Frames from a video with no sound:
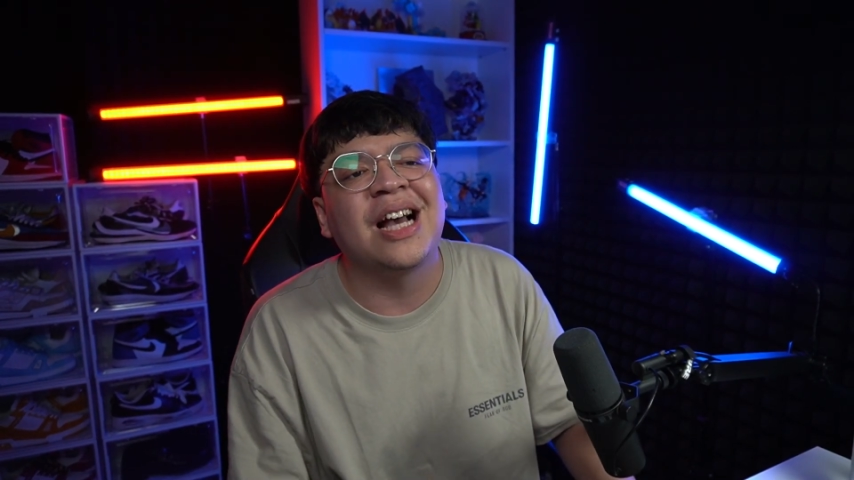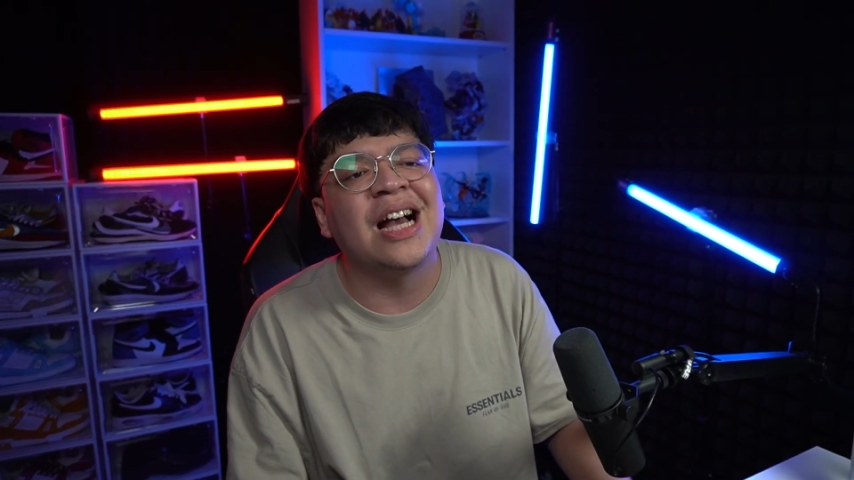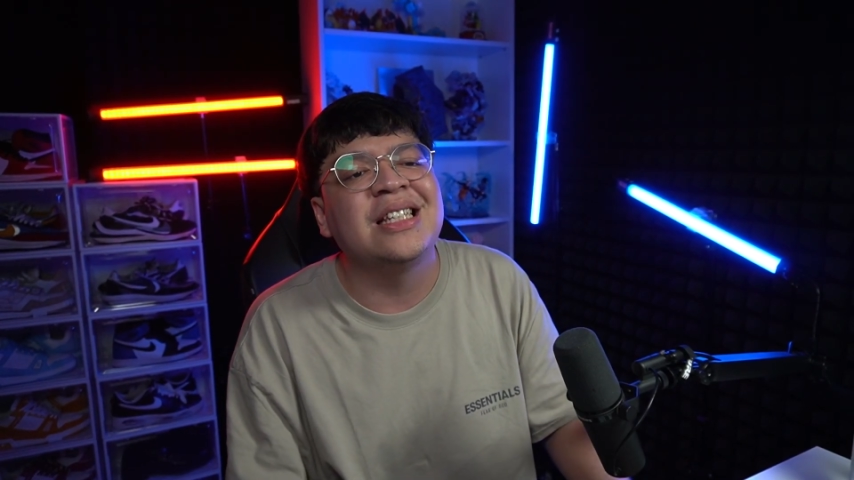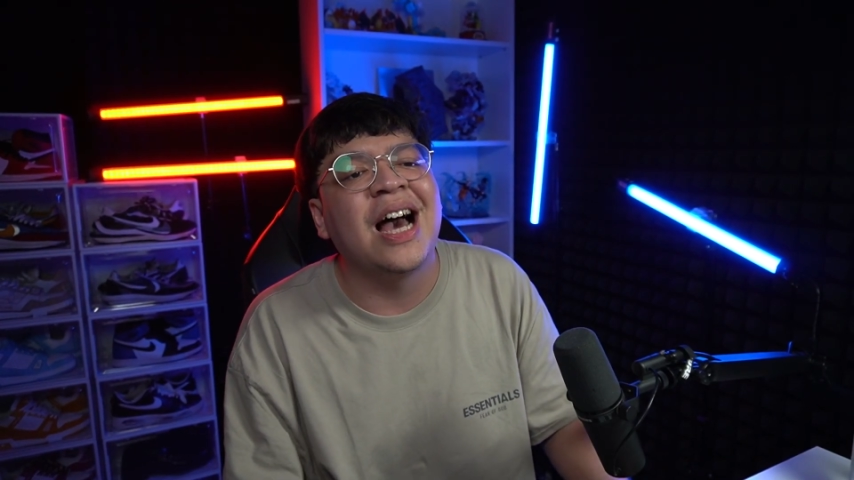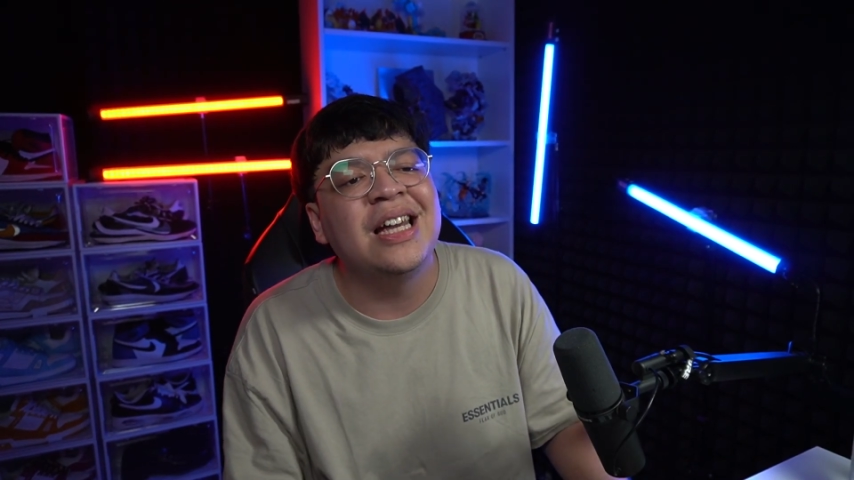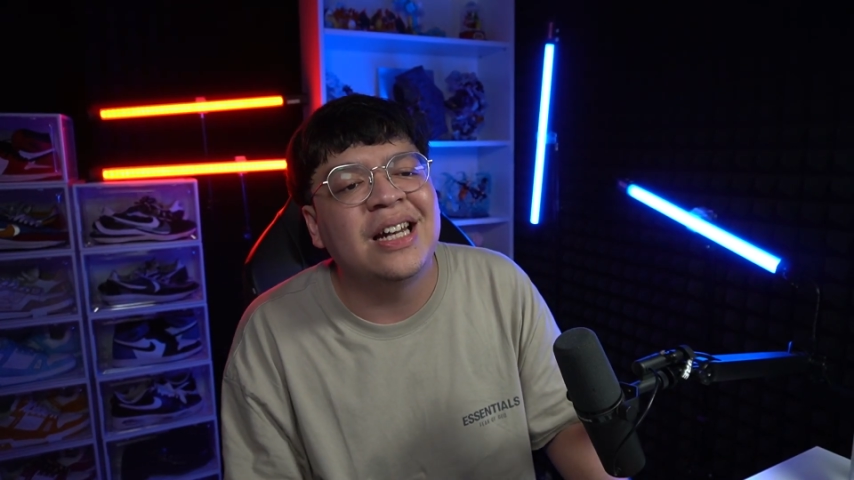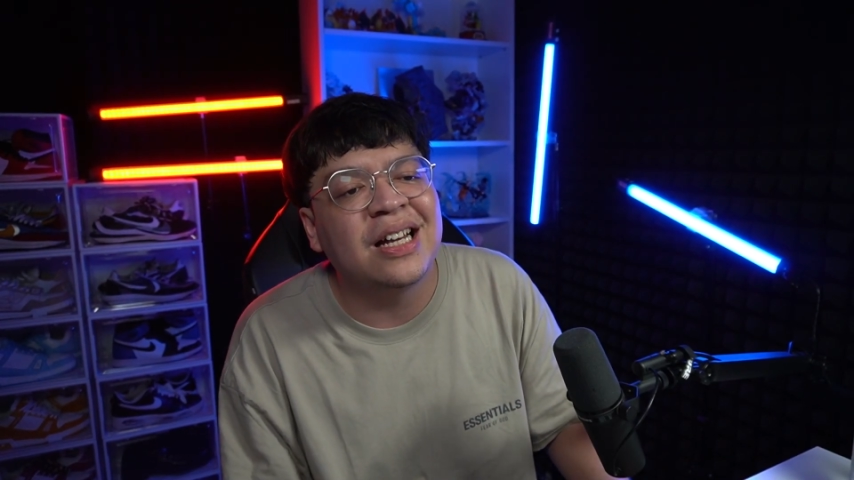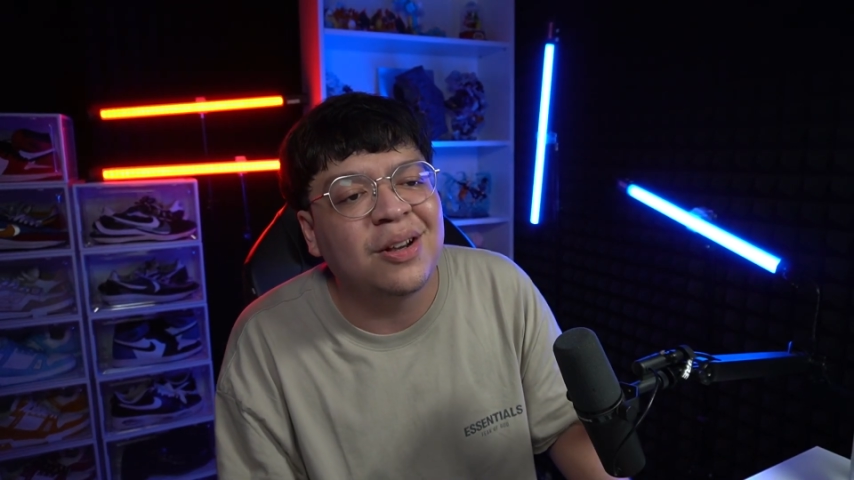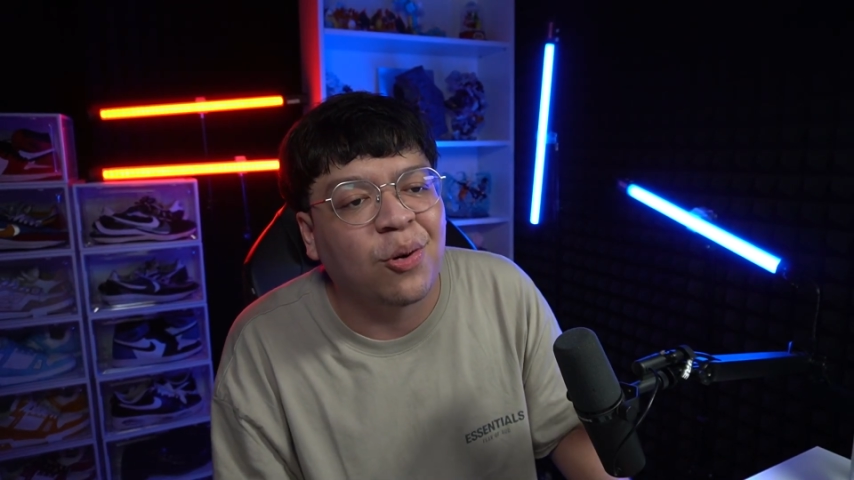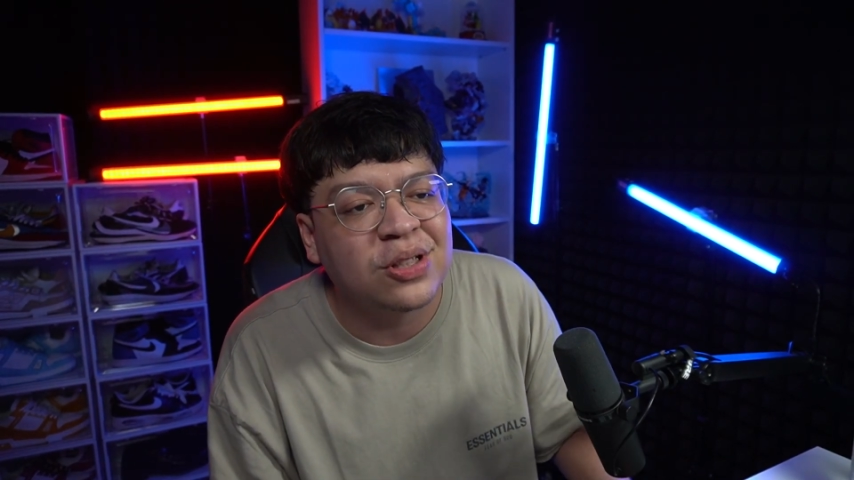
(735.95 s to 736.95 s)
disengajain
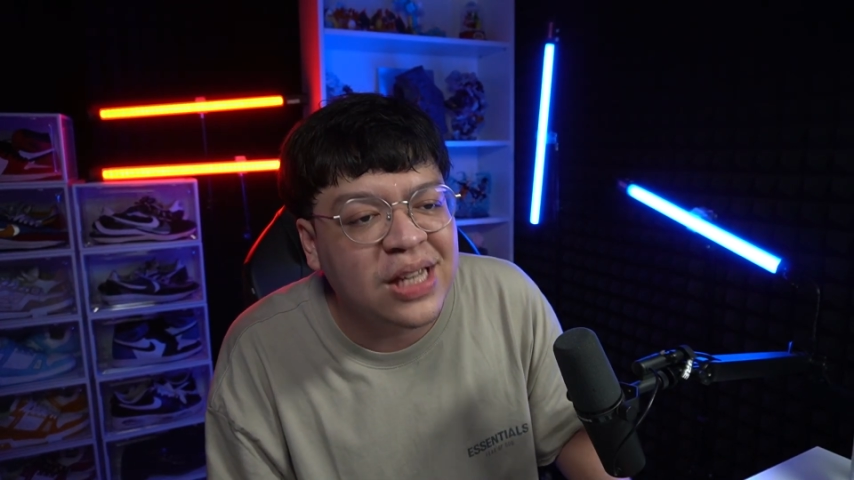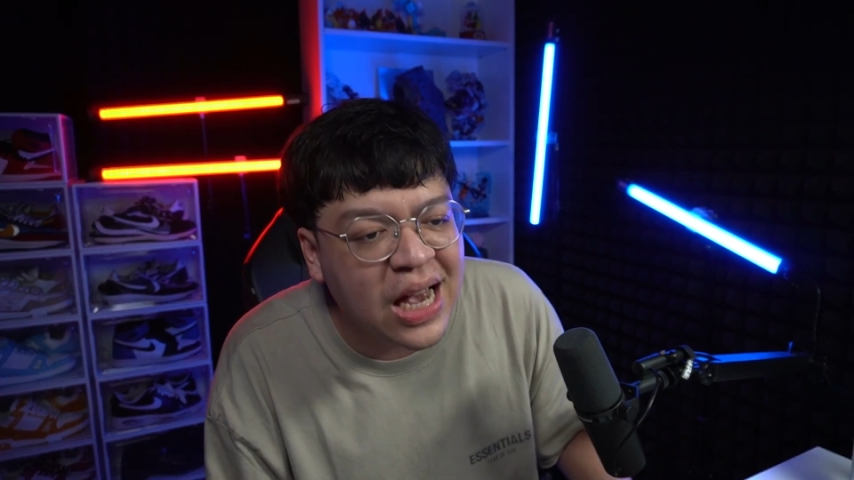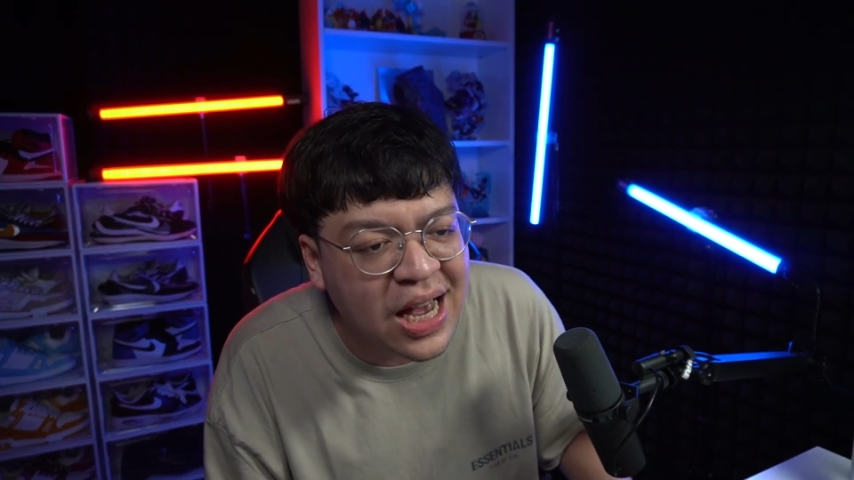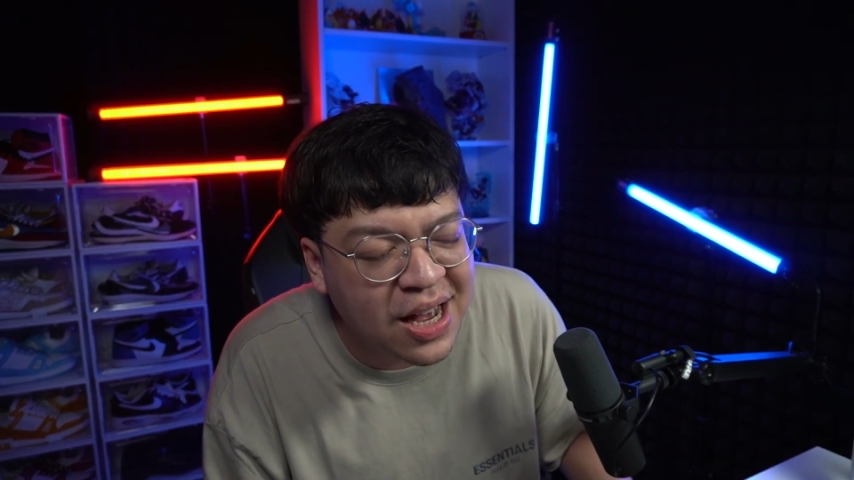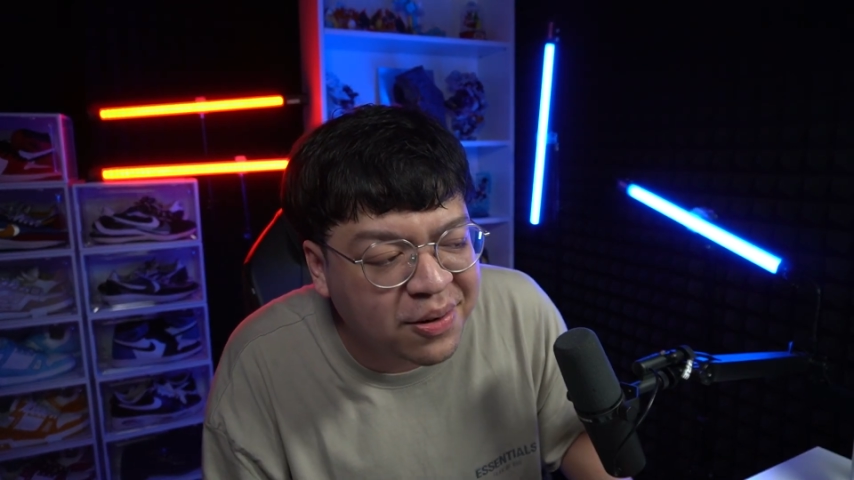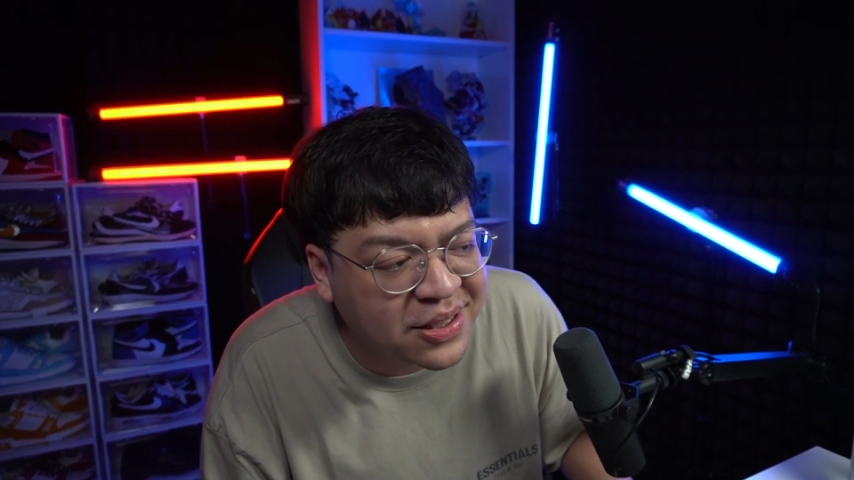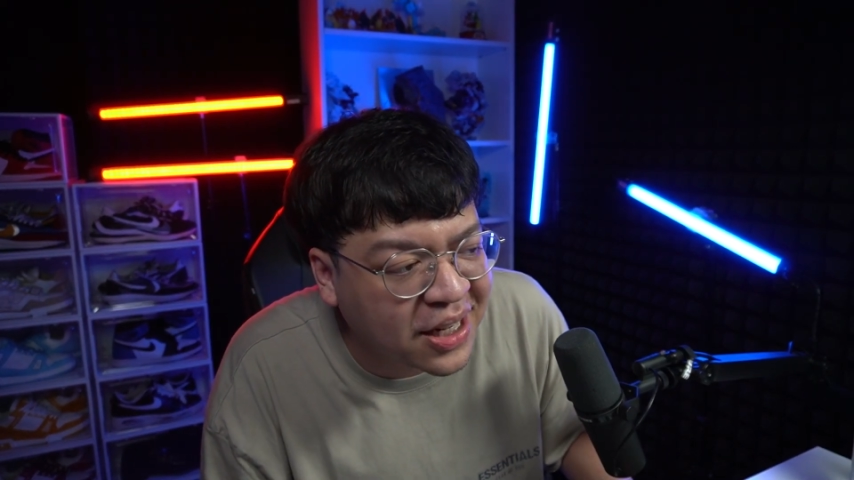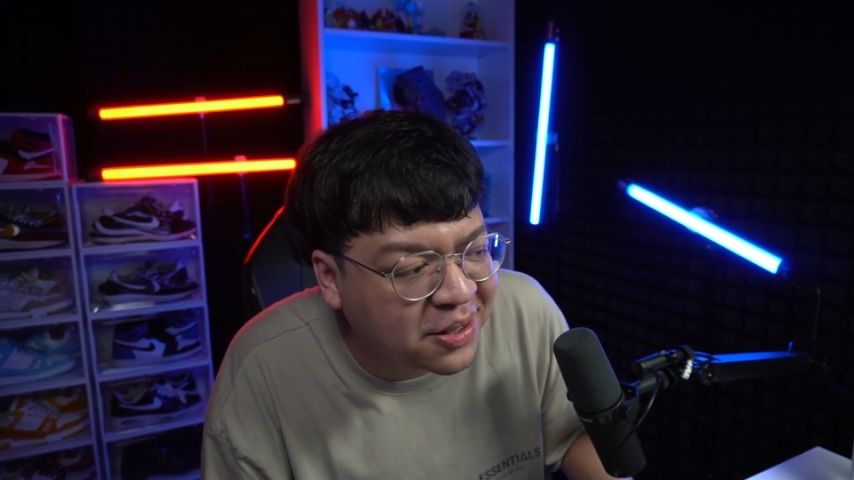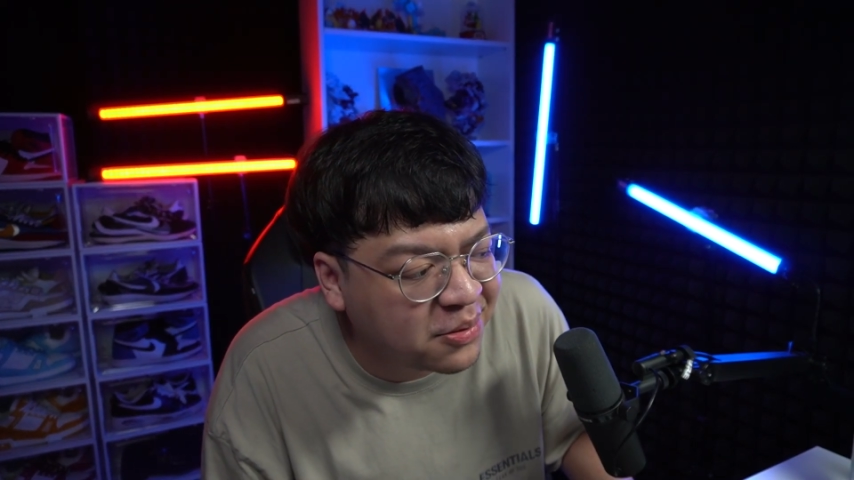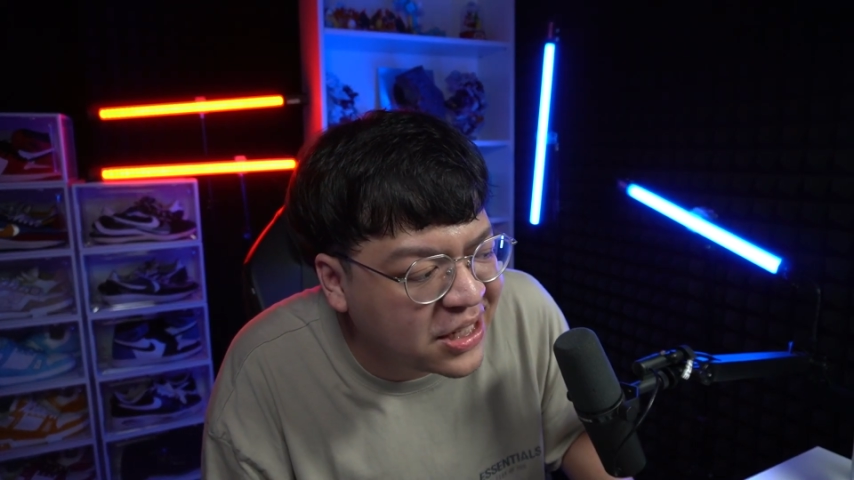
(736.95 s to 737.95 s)
lagi kocak
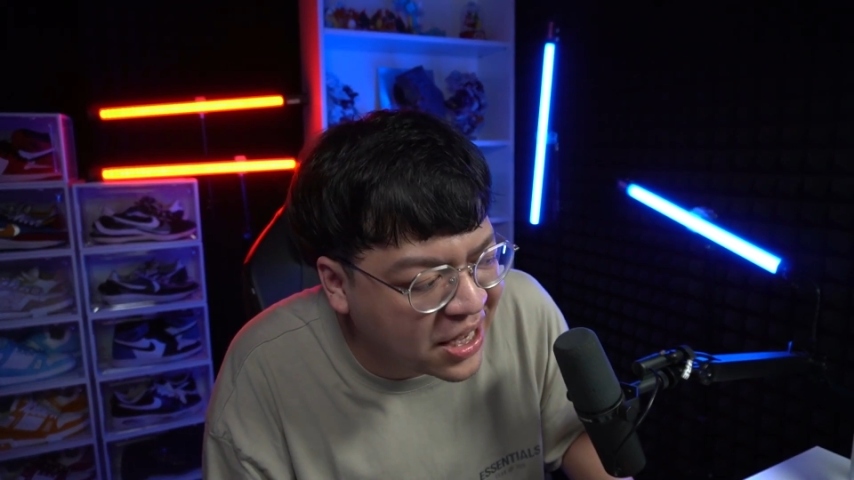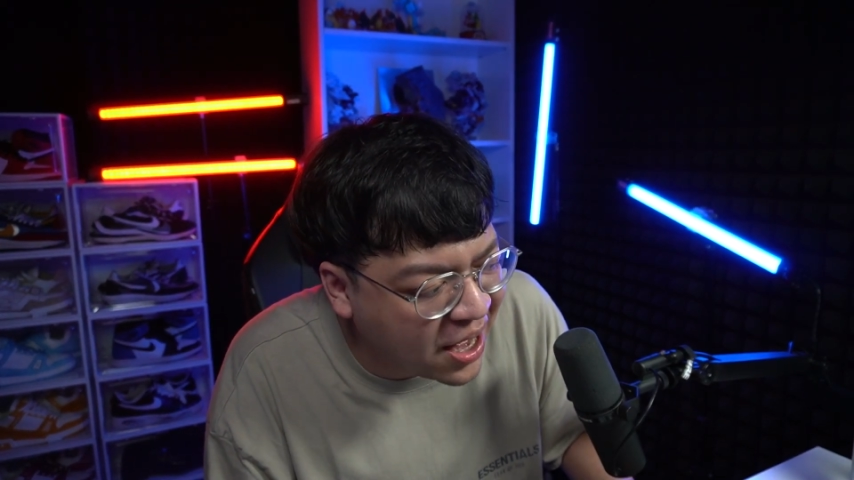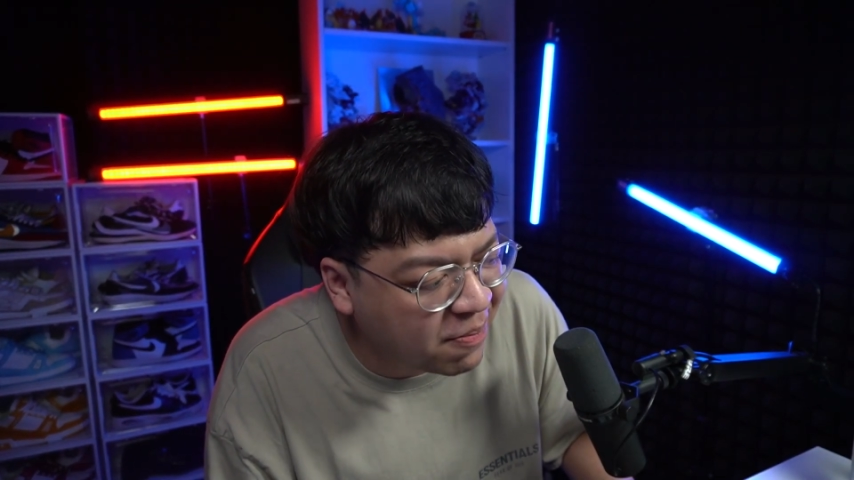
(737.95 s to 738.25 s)
kocak temennya ya